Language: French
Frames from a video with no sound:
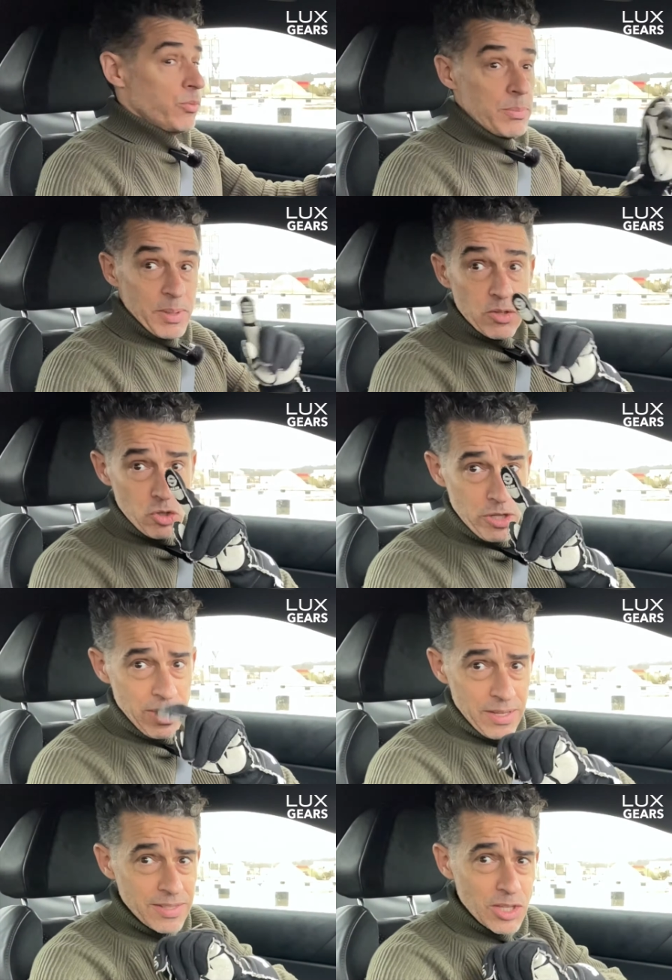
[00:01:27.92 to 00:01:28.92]
Oui, parce que j'ai une
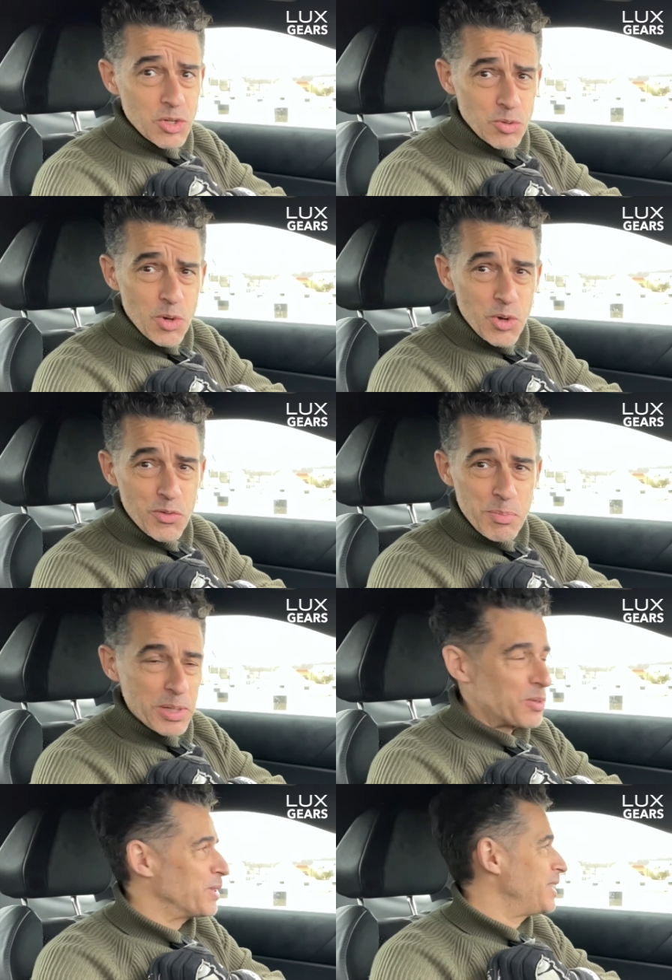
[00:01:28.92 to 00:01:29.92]
RX7 que je dois encore vous
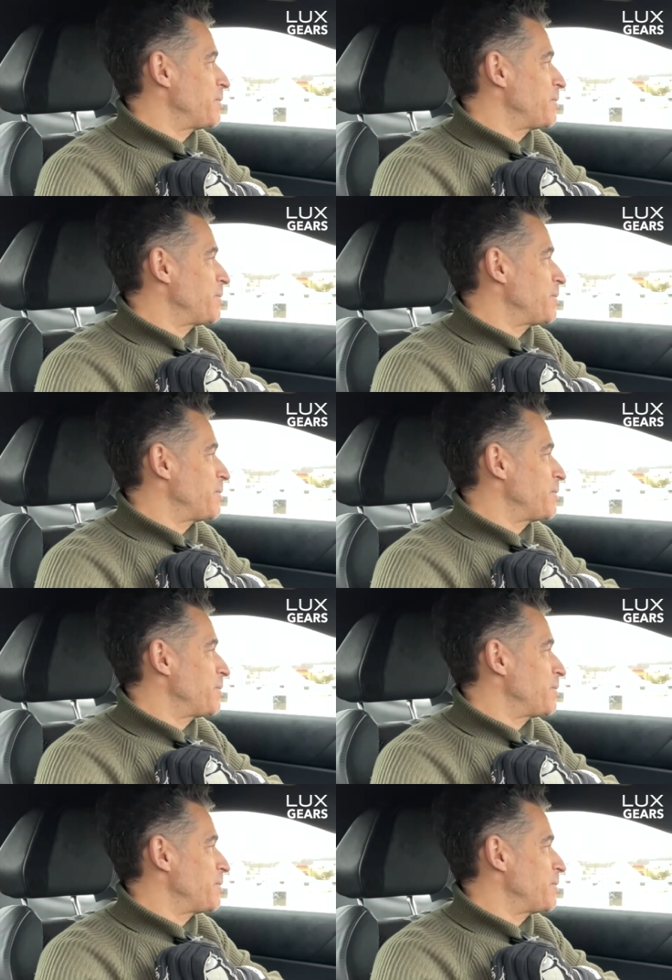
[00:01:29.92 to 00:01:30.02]
présenter.